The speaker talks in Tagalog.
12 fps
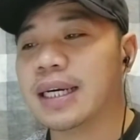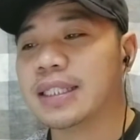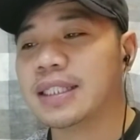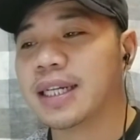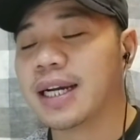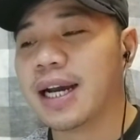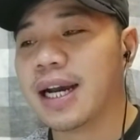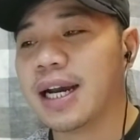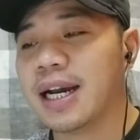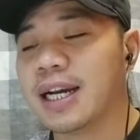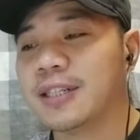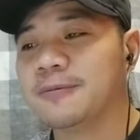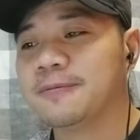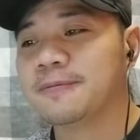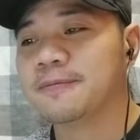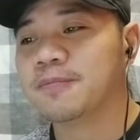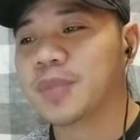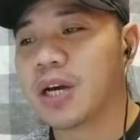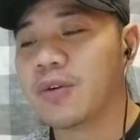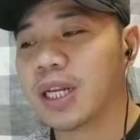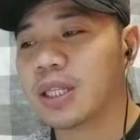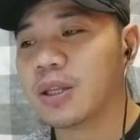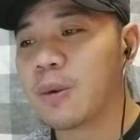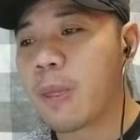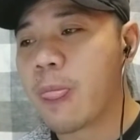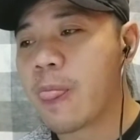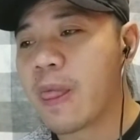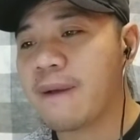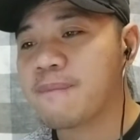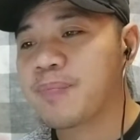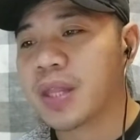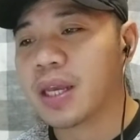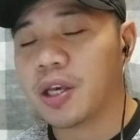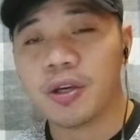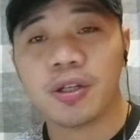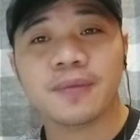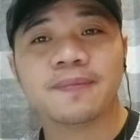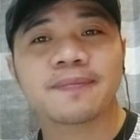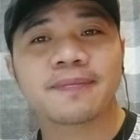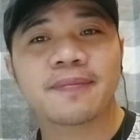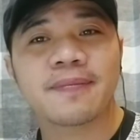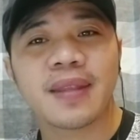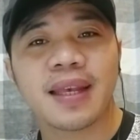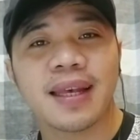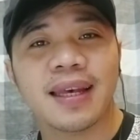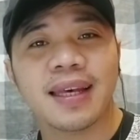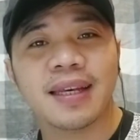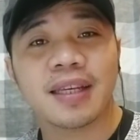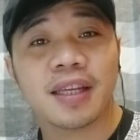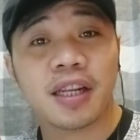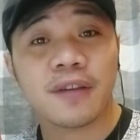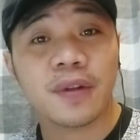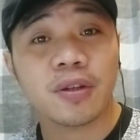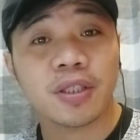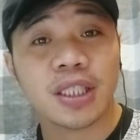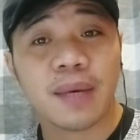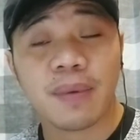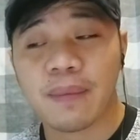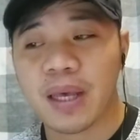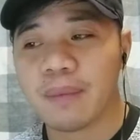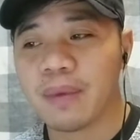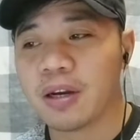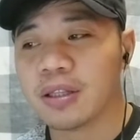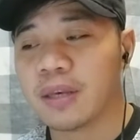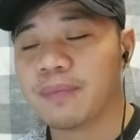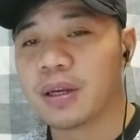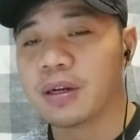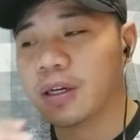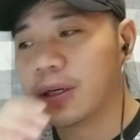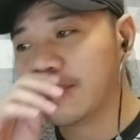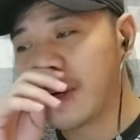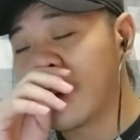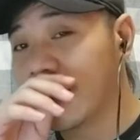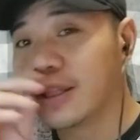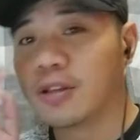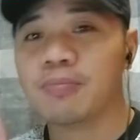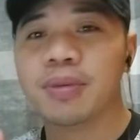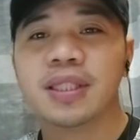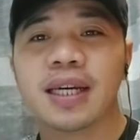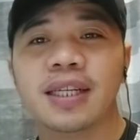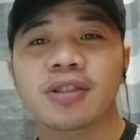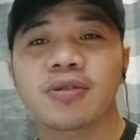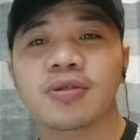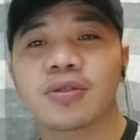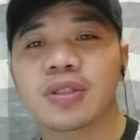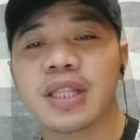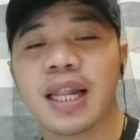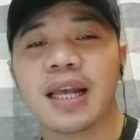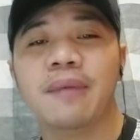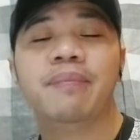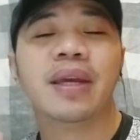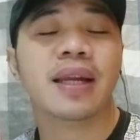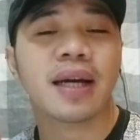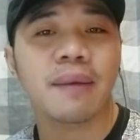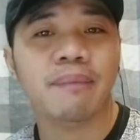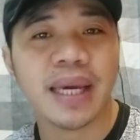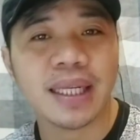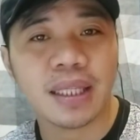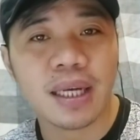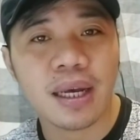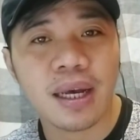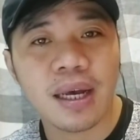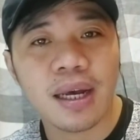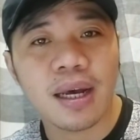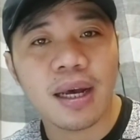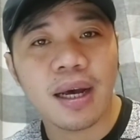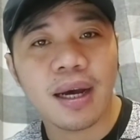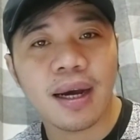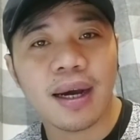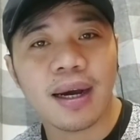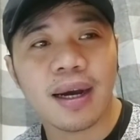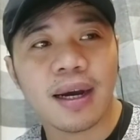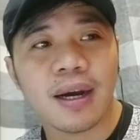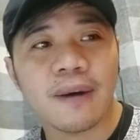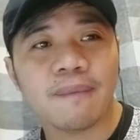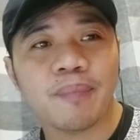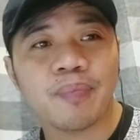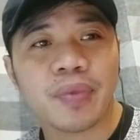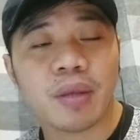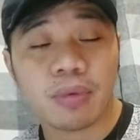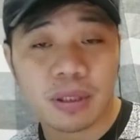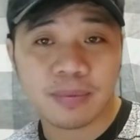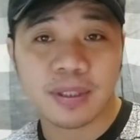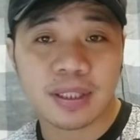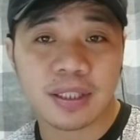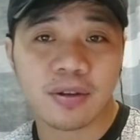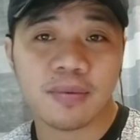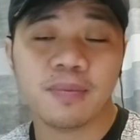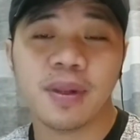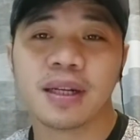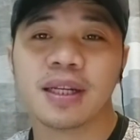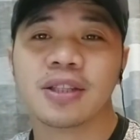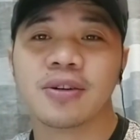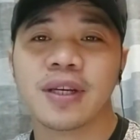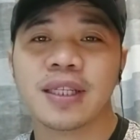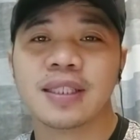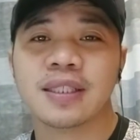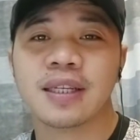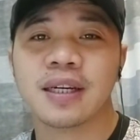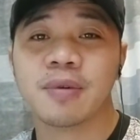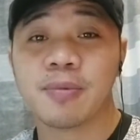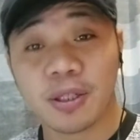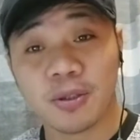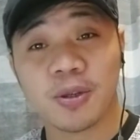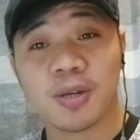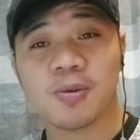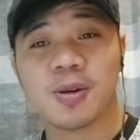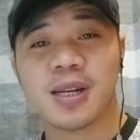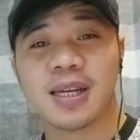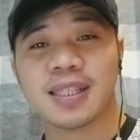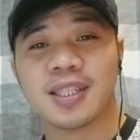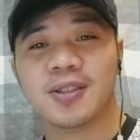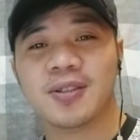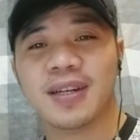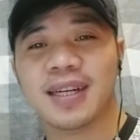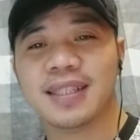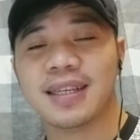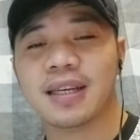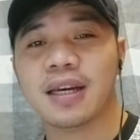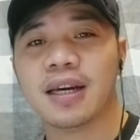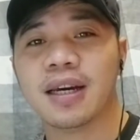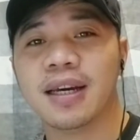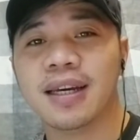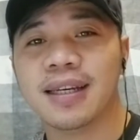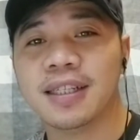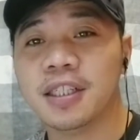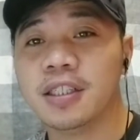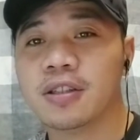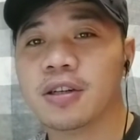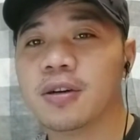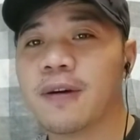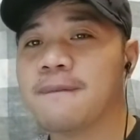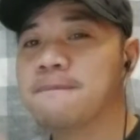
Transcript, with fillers: at saka tawag na to ayun i-reveal ko siya mamaya maya pero bago natin umpisahan yung talagang pinaka main um, purpose nitong vlog na to is uh, papasukin muna natin yung ating uh, intro